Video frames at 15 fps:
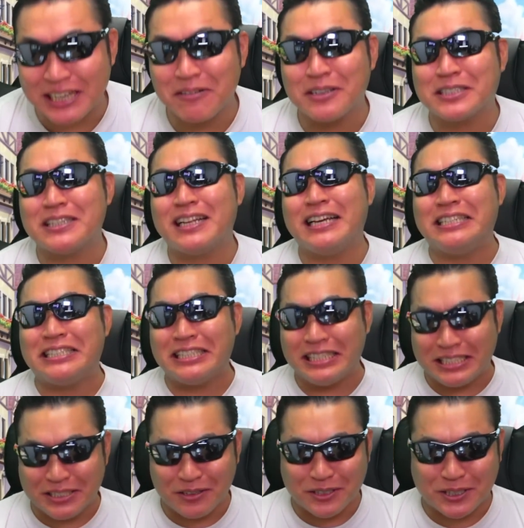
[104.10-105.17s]
い幸せな
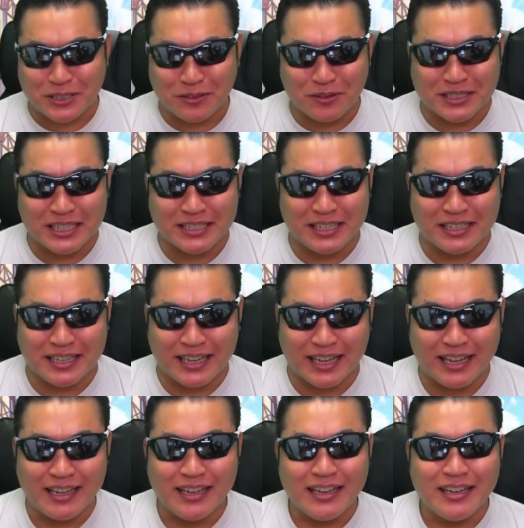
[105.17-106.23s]
一日を過ごさせ
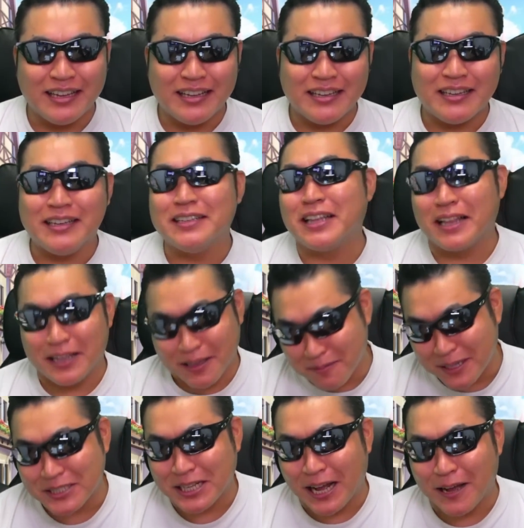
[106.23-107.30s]
ていただ
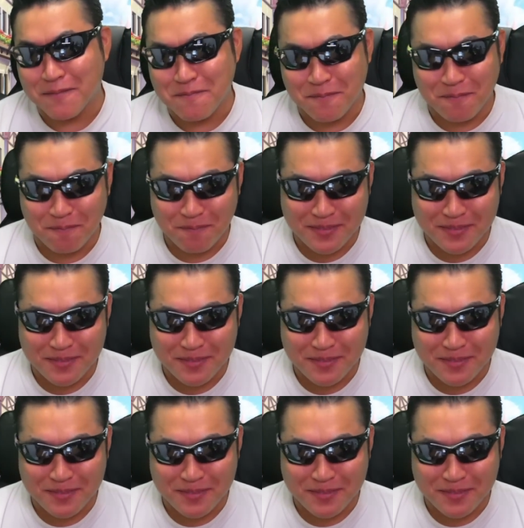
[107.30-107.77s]
きました。